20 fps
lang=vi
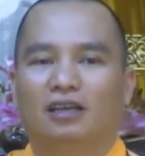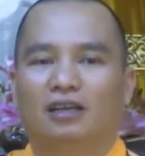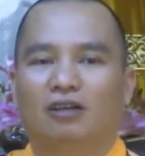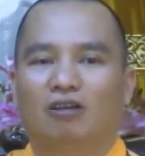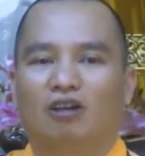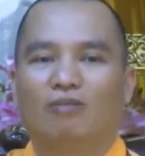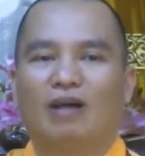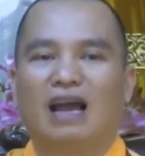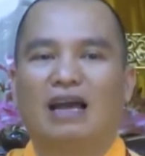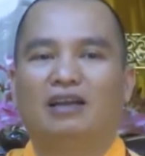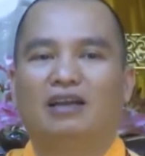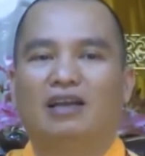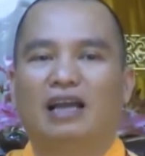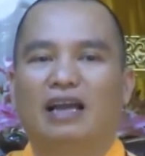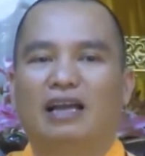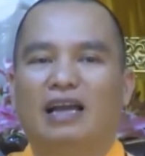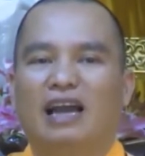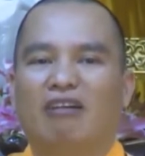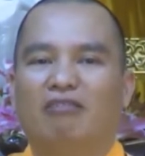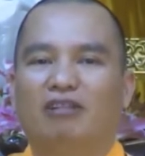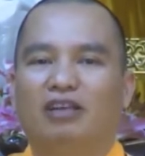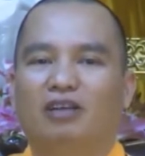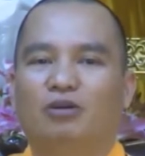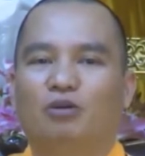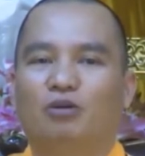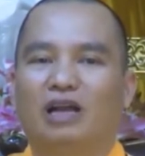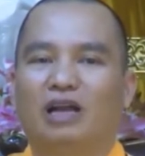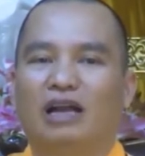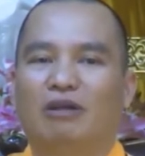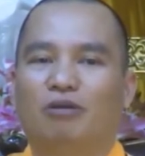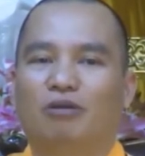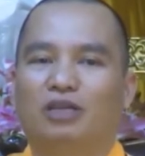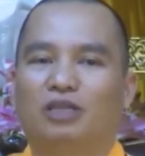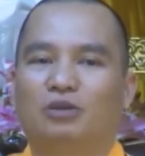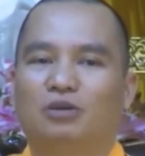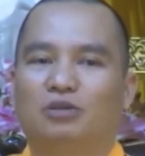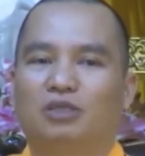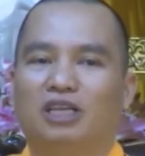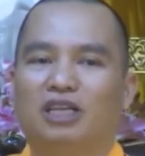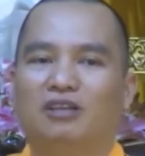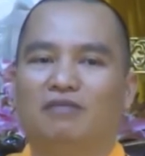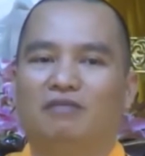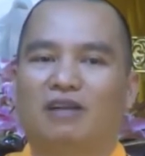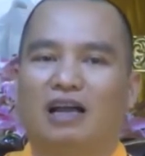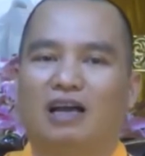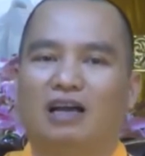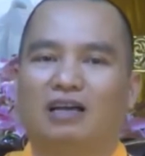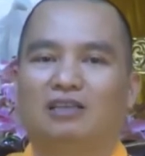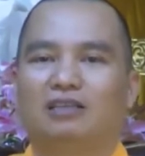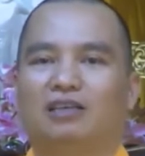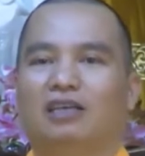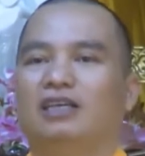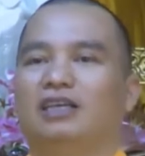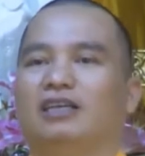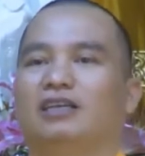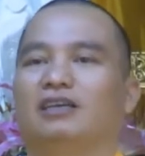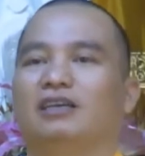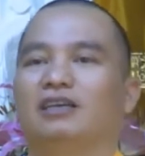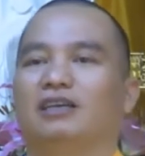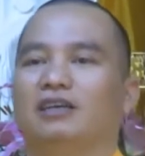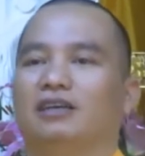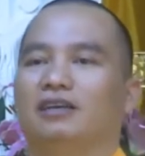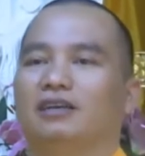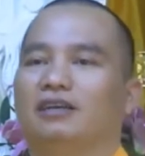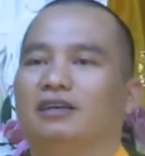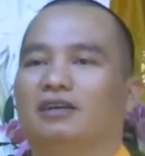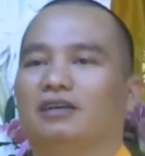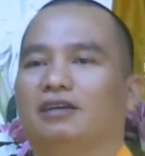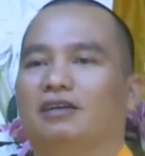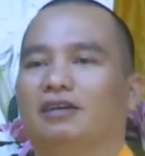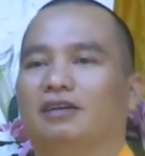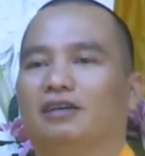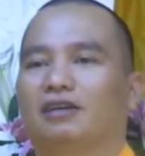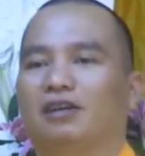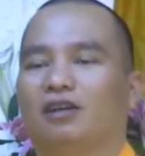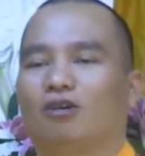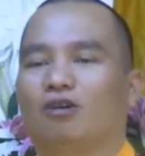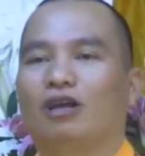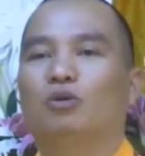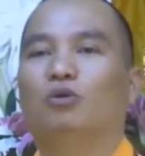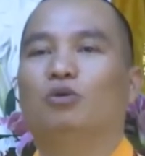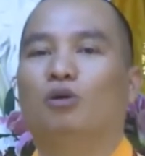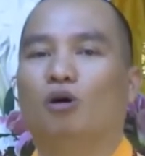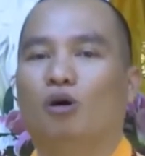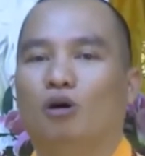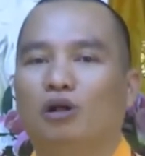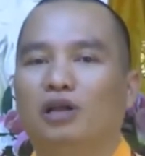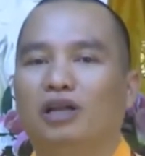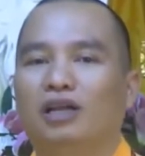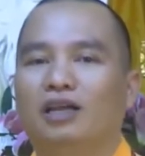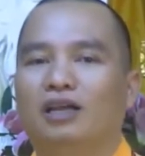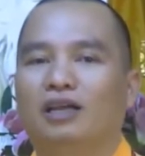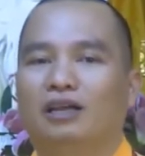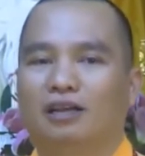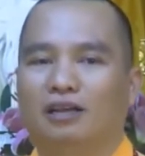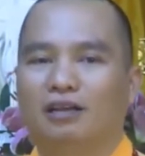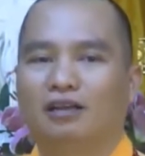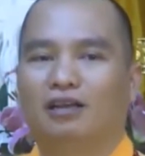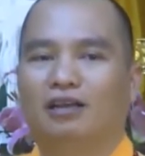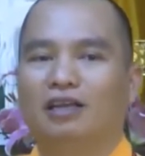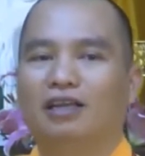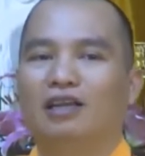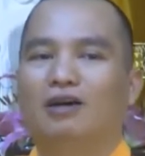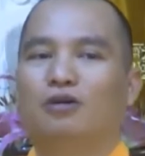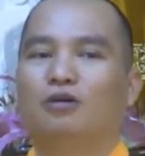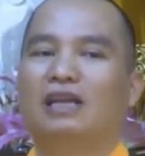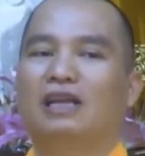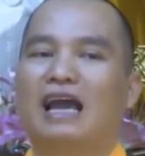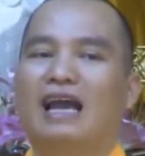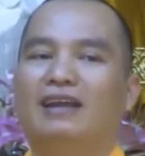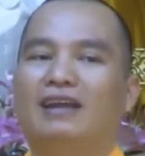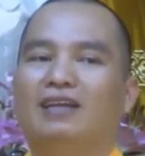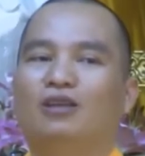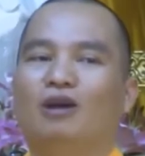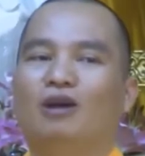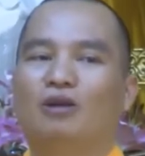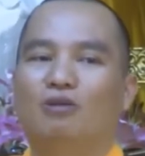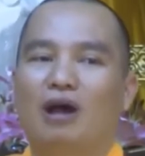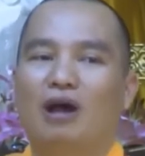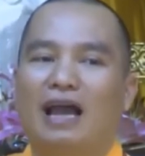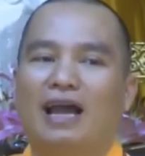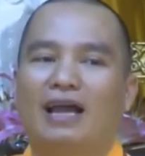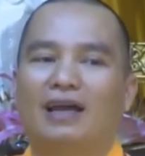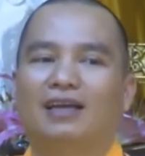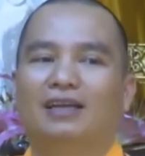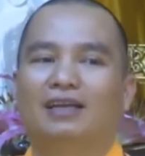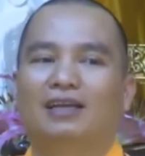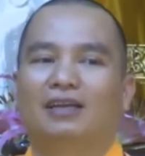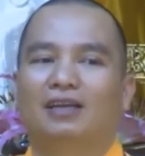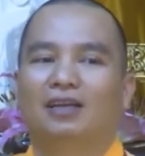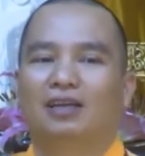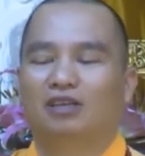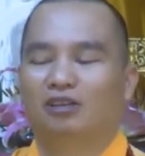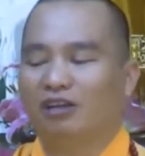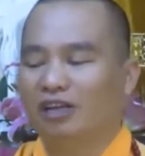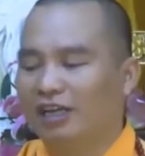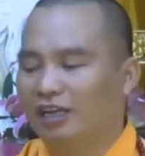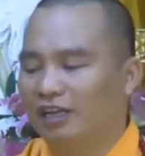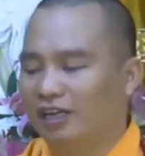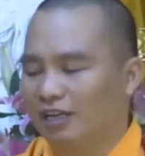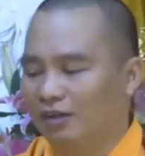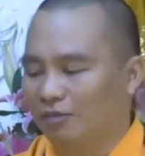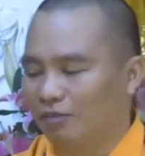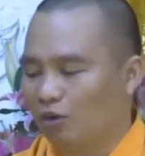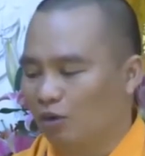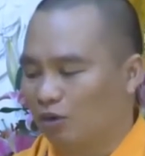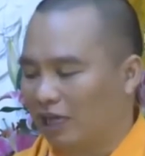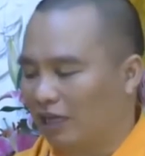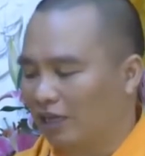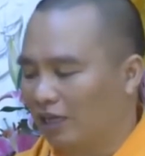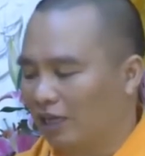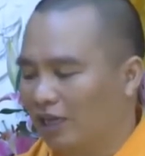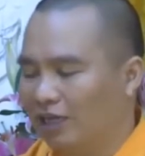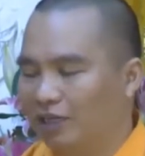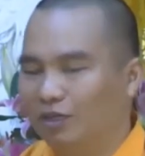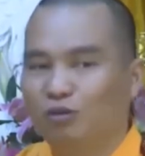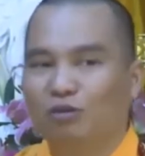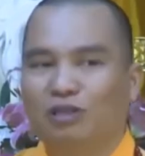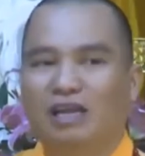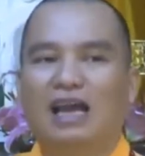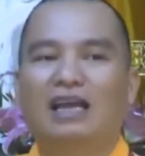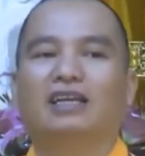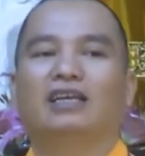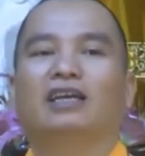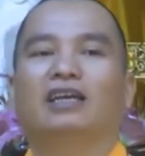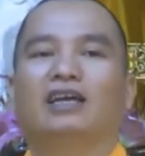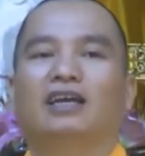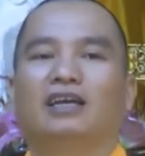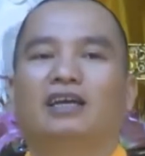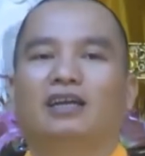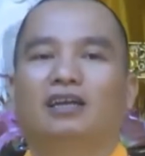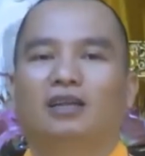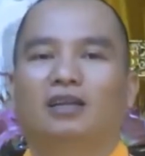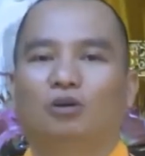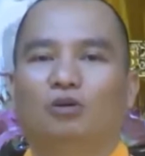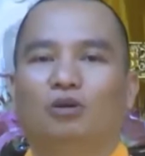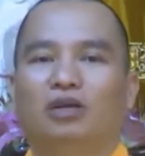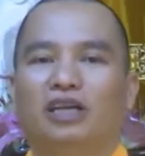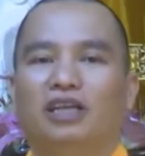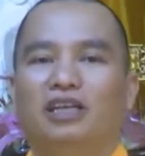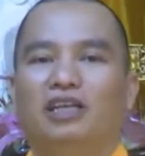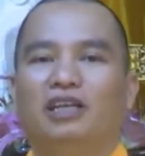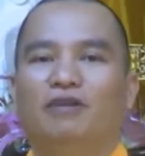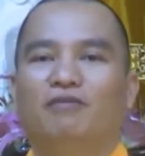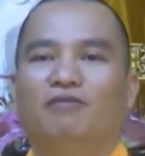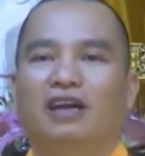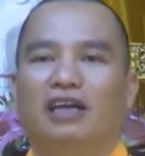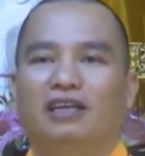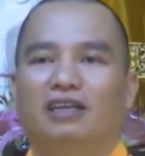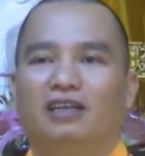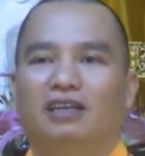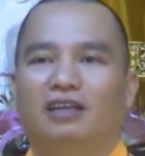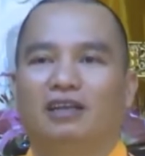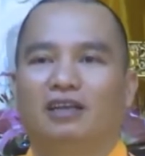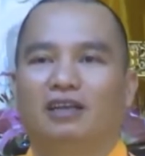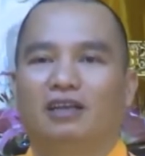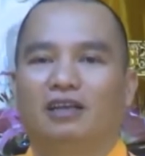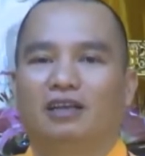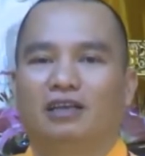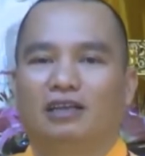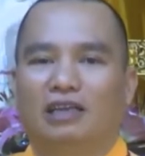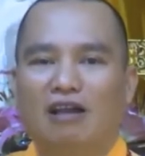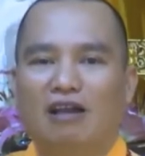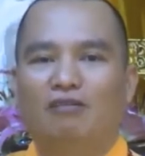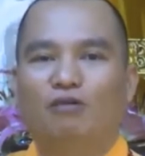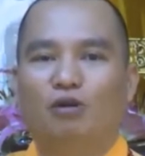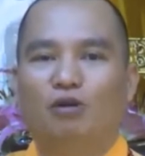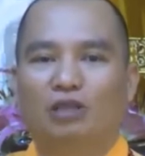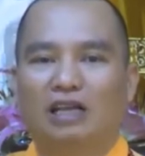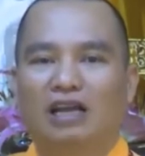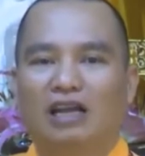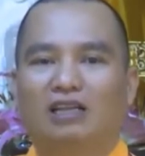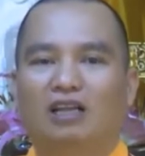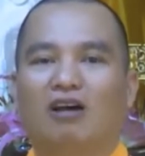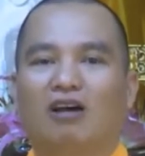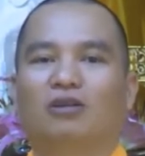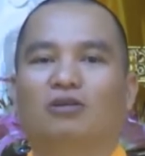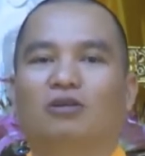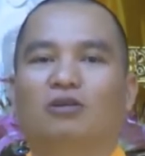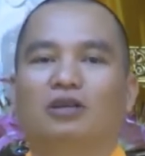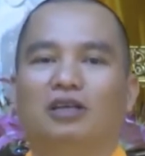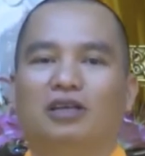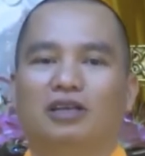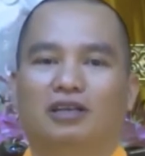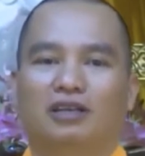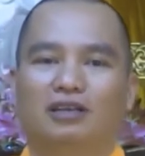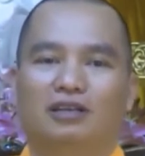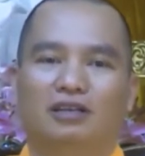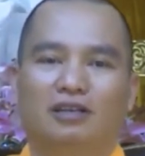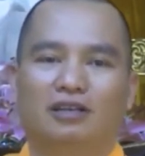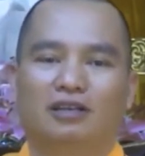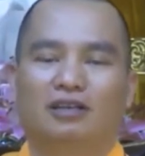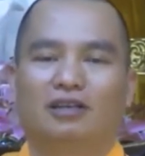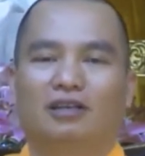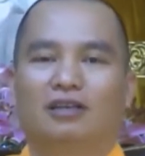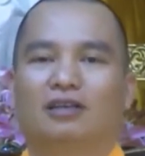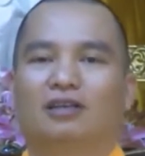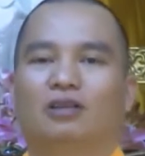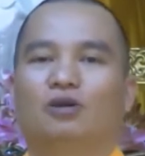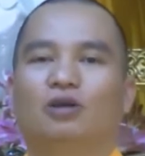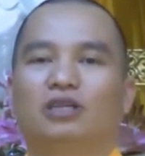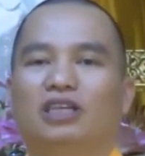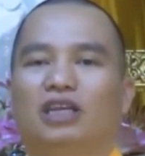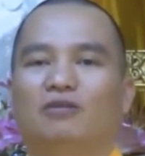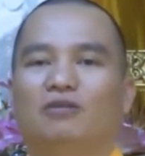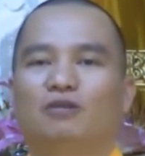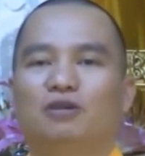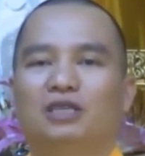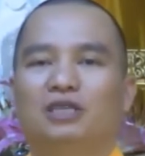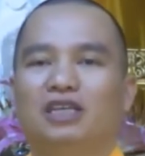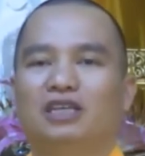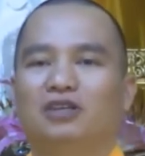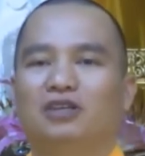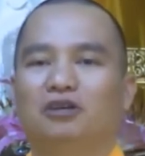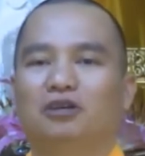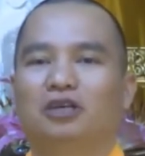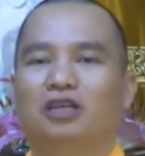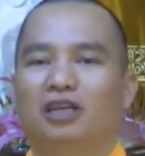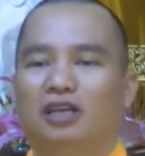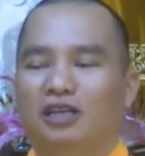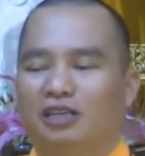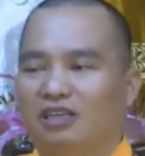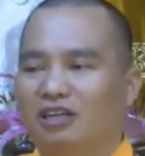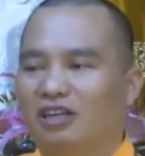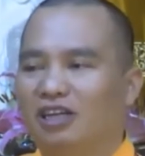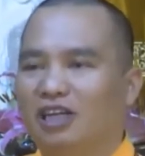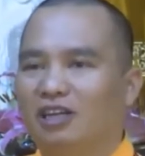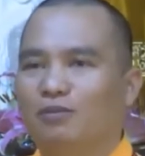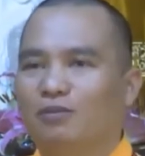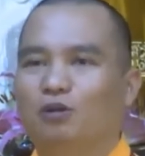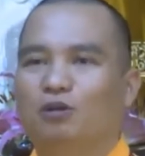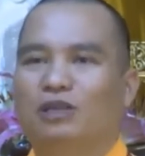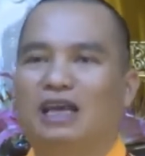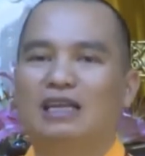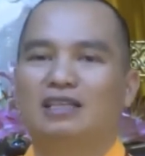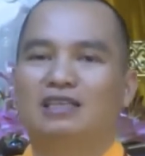khỏi ba đường ác đạo địa ngục ngạ quỷ súc sinh và ở dưới gì quay u hồn được đi đầu thai đi thoát hóa cho nên á, bồ tát thấy chúng ta gì tùng kinh niệm phật tăng phúc tăng thọ rồi tội diệt phúc sinh rồi cho nên bồ tát